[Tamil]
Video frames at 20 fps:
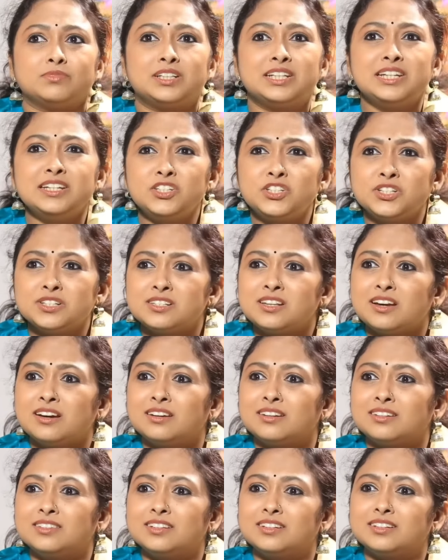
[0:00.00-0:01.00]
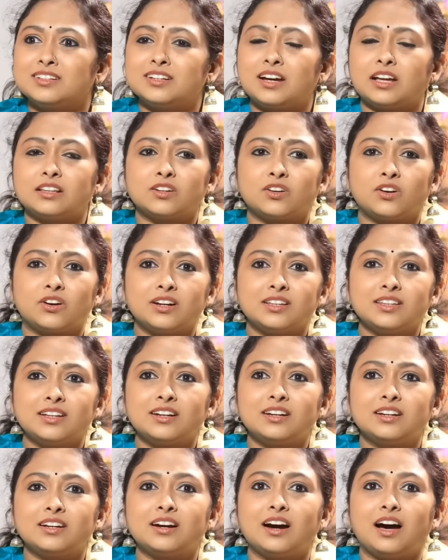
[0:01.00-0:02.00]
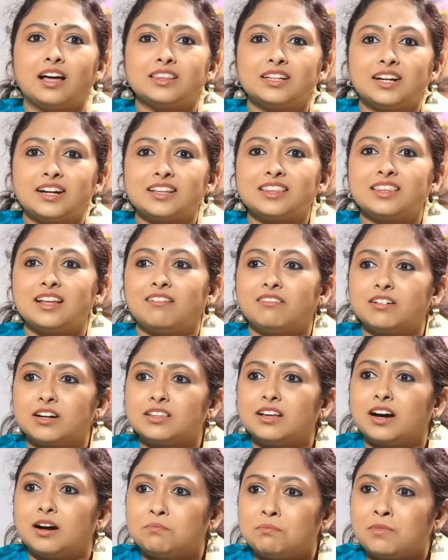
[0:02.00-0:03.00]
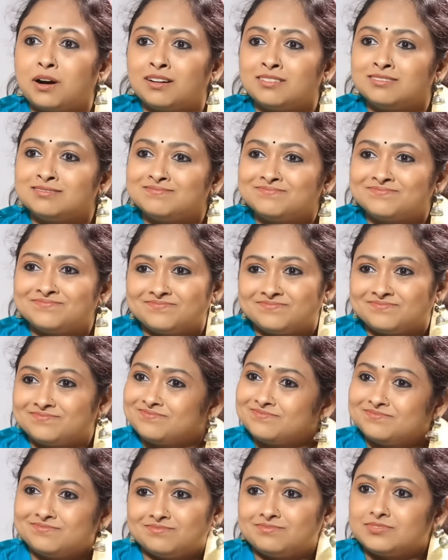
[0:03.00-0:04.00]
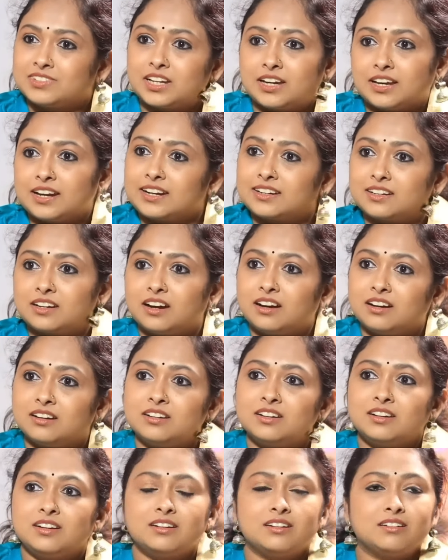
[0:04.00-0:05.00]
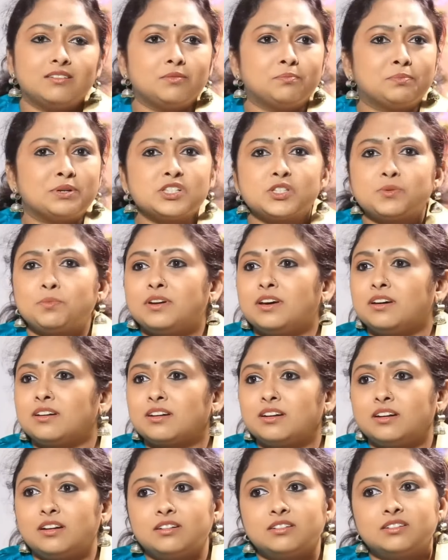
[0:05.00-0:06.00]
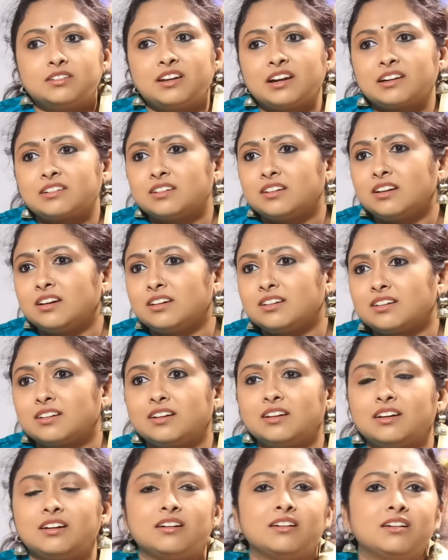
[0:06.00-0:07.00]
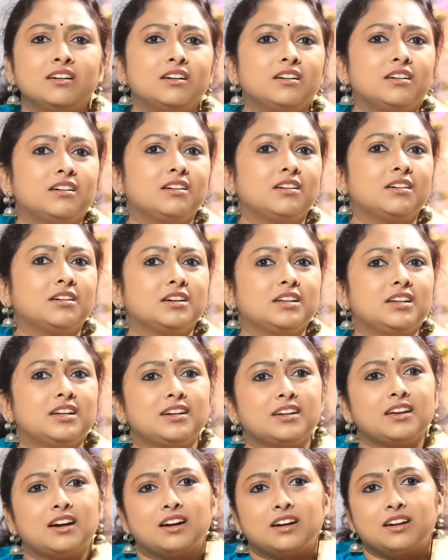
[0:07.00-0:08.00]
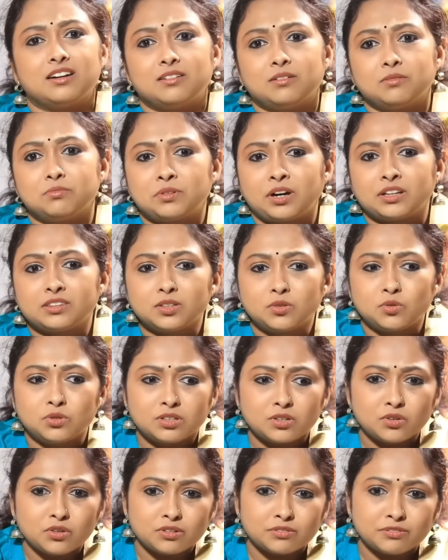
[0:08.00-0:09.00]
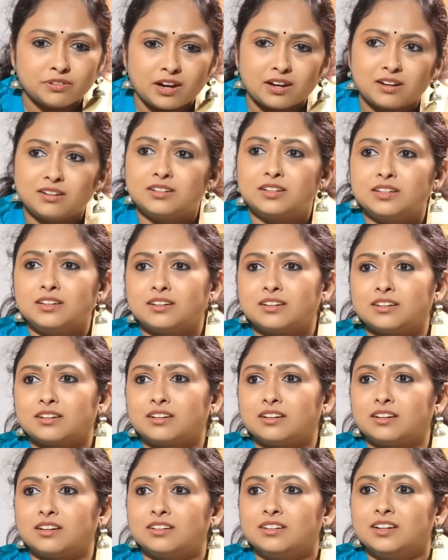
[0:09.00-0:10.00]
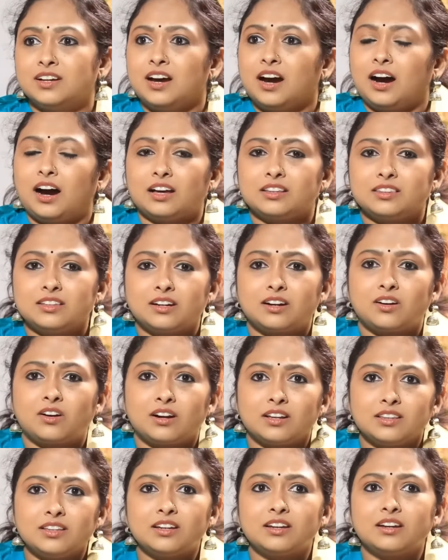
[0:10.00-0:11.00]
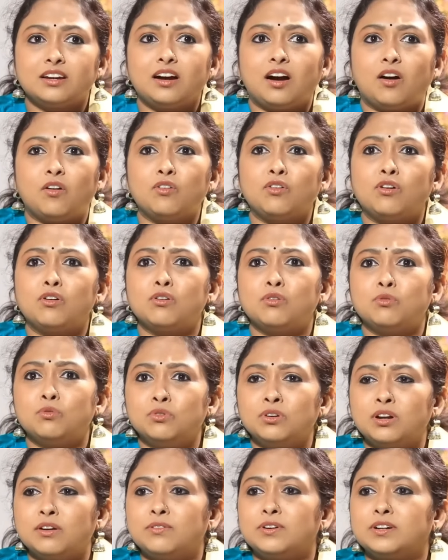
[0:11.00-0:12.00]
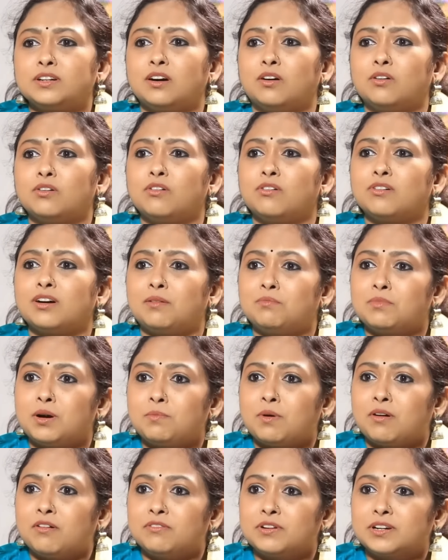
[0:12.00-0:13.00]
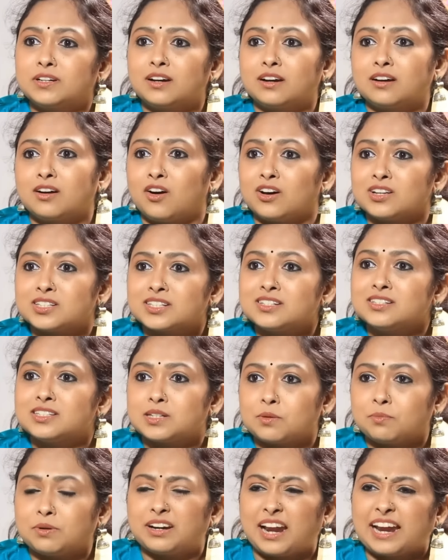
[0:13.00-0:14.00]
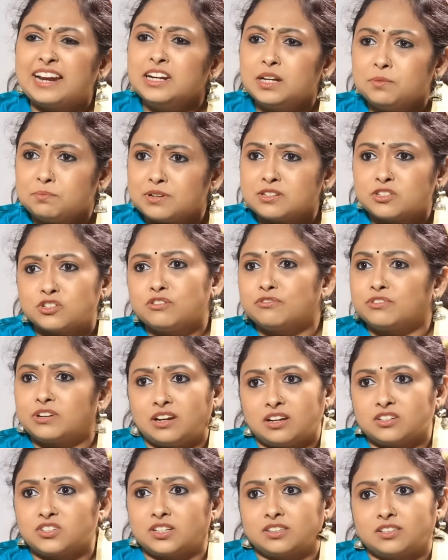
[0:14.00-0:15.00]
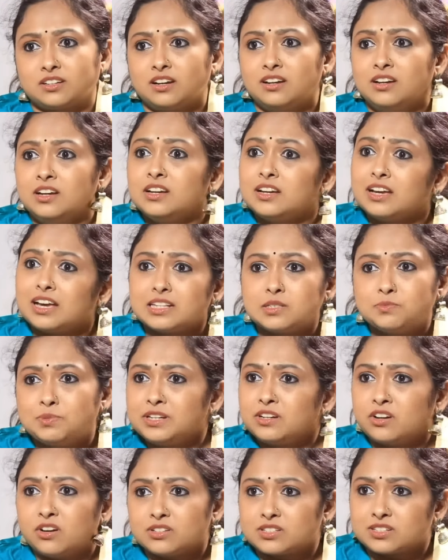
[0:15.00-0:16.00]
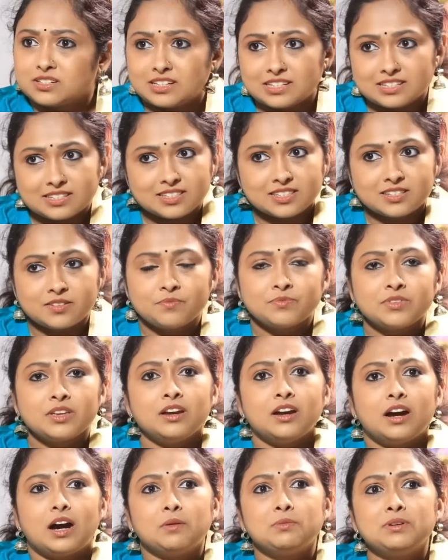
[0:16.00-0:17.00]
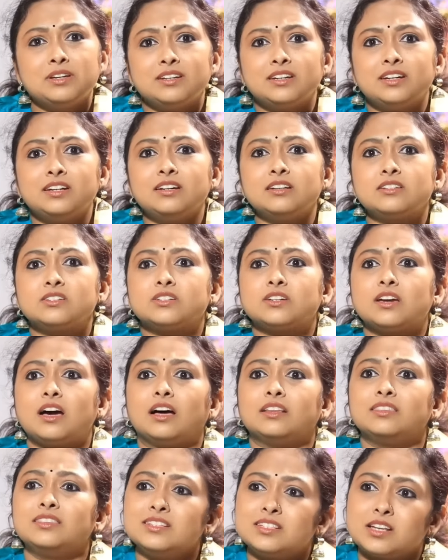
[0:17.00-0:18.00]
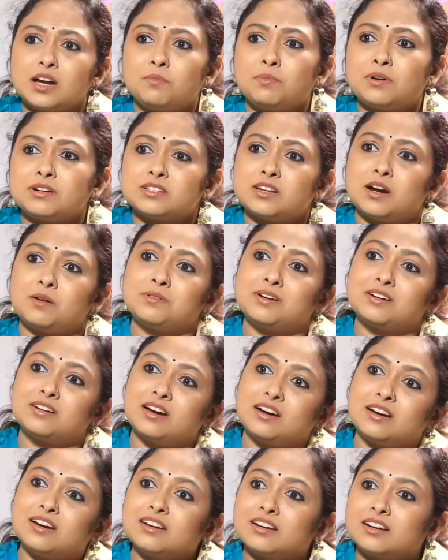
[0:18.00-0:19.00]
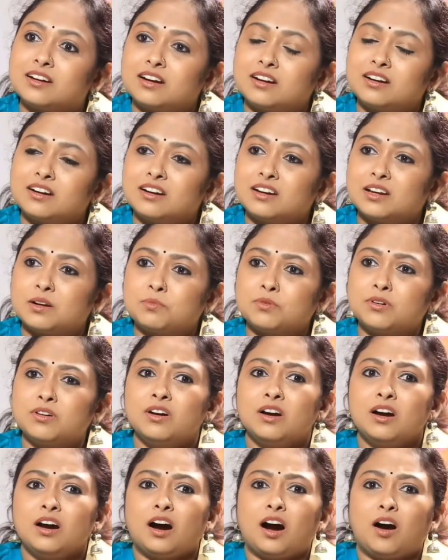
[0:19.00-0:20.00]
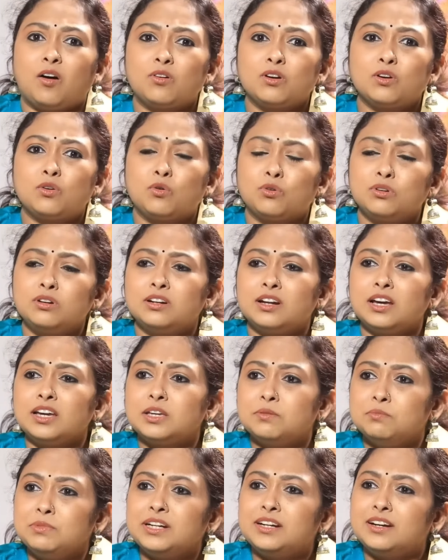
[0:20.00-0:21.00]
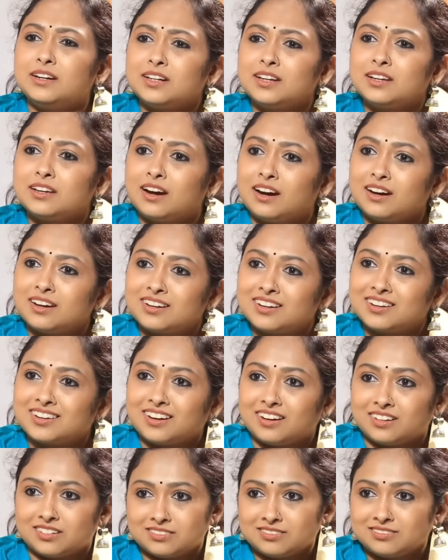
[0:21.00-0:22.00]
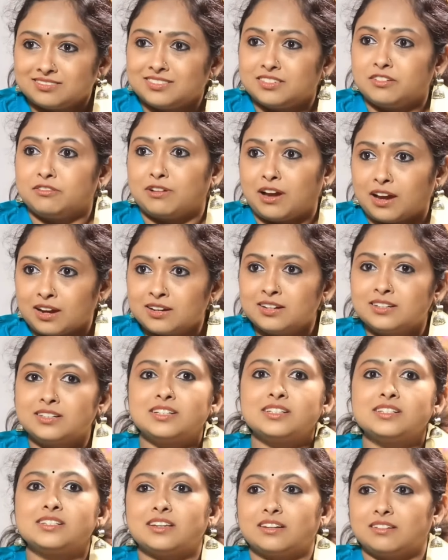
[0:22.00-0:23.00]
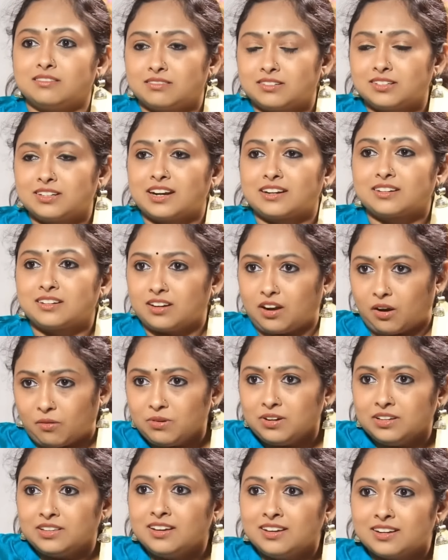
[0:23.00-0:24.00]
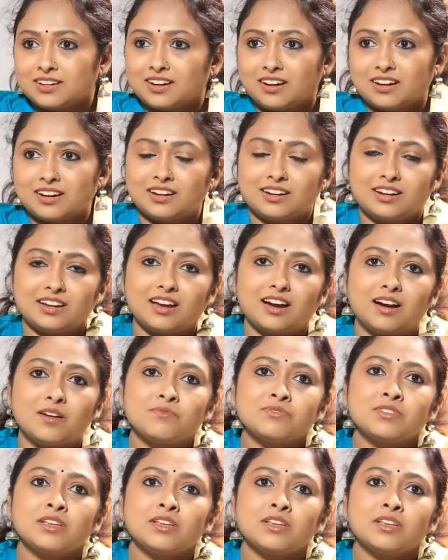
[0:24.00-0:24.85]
டீச்சர்ஸாக இருந்துட்டு அந்த குழந்தைங்களுக்கு அந்த இடத்துல அவங்க தான் அம்மா கண்டிப்பாக கரெக்டாக பிரின்ஸிபலாக இருக்கலாம் டிரெக்டராக இருக்கலாம் இல்லை நீ அங்கே கற்றுக் கொடுக்குற ஒரு ஃபேக்கல்ட்டியாக இருக்கலாம் அந்த குழந்தைங்க அவங்கவுங்க ஊரை விட்டு அவங்கவுங்க அம்மா அப்பாவை விட்டு அங்கே ஹாஸ்டல்ஸில் பட் நைன்ட்டி பர்சன்ட் ஆஃப் கலாக்ஷேத்ரா ஹேஸ் பீன் ஹாஸ்டலேட்ஸ் அப்படி இருக்கிறச்சு அந்த சாப்பாடு சாப்பிட்டுக்கிட்டு அங்கே இருக்கிறாங்கிறப்போ அவங்களுக்கு ஒன்றுனா இமீடியட்டாக யார் இருக்கா ஃபேக்கல்ட்டிஸ் அண்ட் டிரெக்டர் அவங்க தான் இருக்காங்க இல்லையா